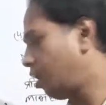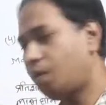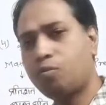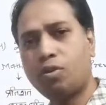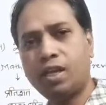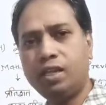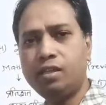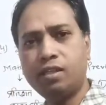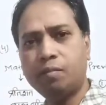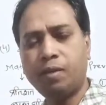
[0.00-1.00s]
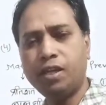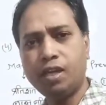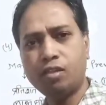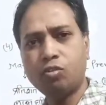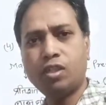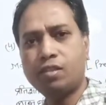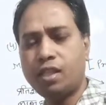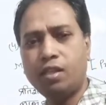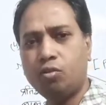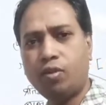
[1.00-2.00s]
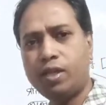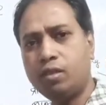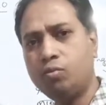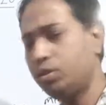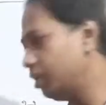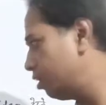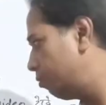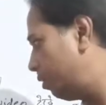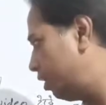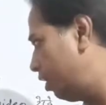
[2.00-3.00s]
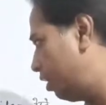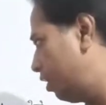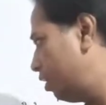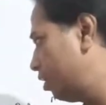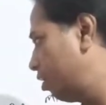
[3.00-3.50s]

आपको करंट तक पढ़ना है जो दस तारीख को आएंगे उनके तक पढ़ना है